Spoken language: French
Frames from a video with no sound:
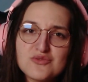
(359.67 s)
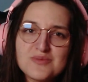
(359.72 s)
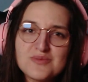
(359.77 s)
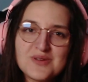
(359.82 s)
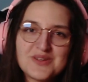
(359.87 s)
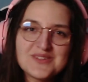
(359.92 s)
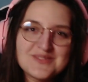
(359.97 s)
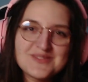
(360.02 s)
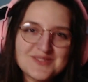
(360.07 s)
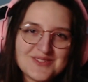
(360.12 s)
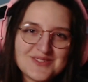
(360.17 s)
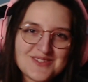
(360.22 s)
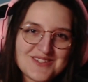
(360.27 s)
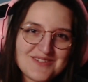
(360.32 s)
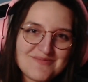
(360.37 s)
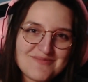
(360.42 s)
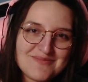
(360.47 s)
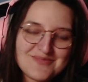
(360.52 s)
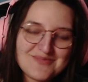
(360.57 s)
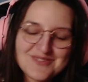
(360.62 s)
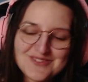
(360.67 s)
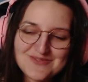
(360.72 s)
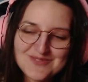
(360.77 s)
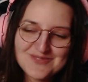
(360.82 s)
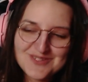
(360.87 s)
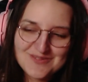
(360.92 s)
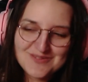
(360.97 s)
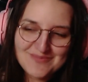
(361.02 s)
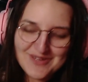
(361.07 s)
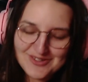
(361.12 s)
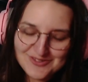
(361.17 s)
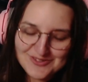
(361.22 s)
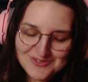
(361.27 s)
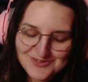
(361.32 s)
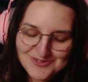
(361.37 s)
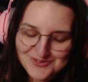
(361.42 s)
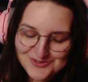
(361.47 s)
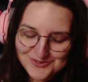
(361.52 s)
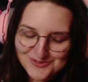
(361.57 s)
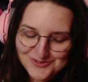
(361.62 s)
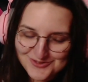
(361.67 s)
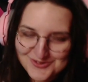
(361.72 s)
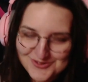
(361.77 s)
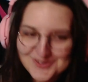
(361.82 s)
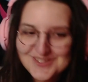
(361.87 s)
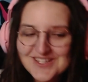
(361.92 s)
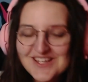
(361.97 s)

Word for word: parce que j'ai partagé son nom,